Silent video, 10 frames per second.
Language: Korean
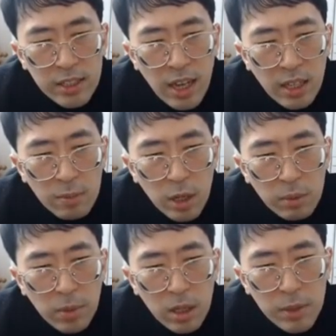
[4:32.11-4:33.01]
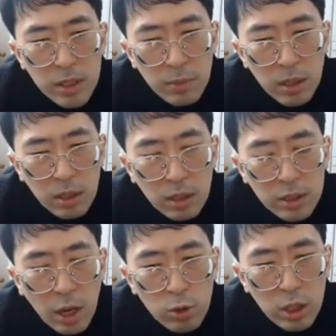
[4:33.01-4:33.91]
상이 먹, 먹으면서 뭐
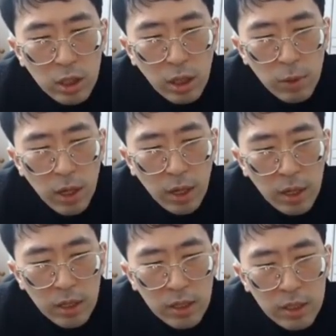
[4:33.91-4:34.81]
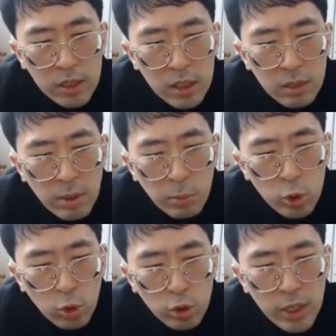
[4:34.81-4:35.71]
장군이었기 때문에 지금은
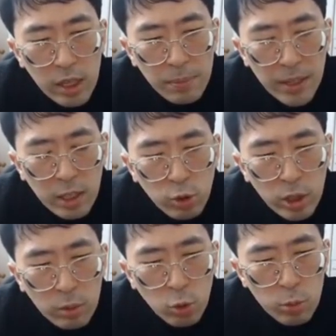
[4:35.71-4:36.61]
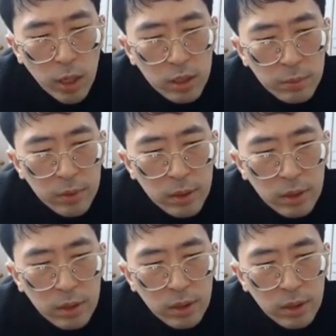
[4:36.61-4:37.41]
무조건 살을 받아줘야 되는 국면 같습니다.